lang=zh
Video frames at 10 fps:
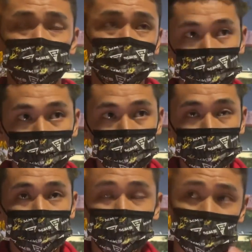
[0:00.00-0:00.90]
数。
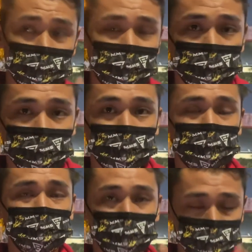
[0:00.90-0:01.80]
两颗好球的时
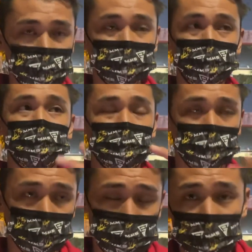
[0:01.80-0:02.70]
候，不是不可以
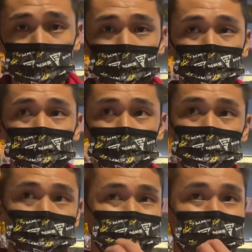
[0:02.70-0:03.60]
投变化球，
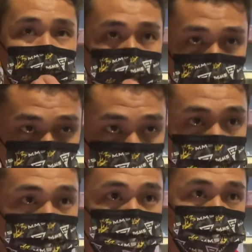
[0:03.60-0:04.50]
是那一颗变化球
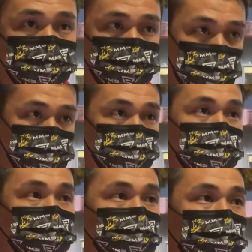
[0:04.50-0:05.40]
可能就必须
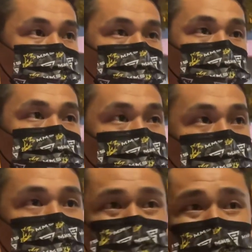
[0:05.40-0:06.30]
要投的稍微